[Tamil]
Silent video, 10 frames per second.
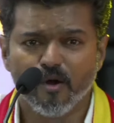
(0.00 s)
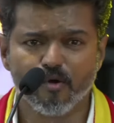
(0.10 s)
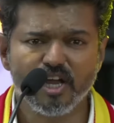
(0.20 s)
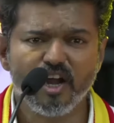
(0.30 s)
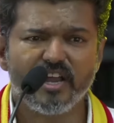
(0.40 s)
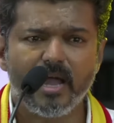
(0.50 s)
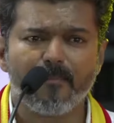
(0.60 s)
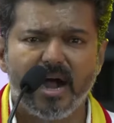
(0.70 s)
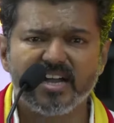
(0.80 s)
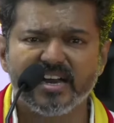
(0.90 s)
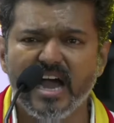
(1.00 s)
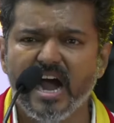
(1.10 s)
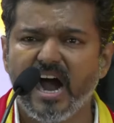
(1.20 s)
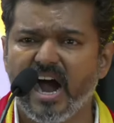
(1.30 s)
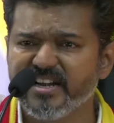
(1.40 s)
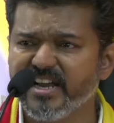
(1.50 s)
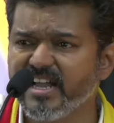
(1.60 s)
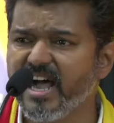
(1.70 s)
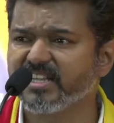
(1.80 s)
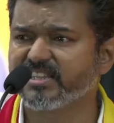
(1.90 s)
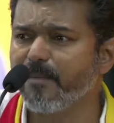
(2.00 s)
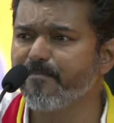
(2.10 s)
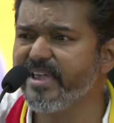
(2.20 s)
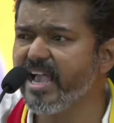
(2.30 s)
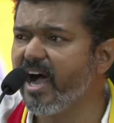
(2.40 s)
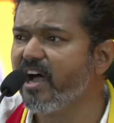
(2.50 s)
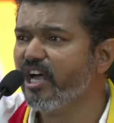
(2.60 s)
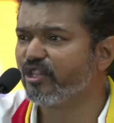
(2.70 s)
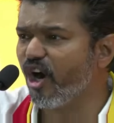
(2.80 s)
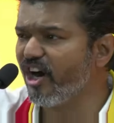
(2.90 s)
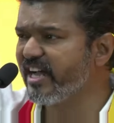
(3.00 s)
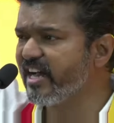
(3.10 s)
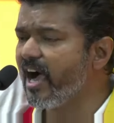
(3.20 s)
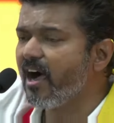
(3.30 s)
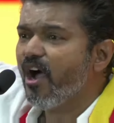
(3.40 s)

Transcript: உங்களுடைய மகனா அண்ணனா தம்பியா தோழனா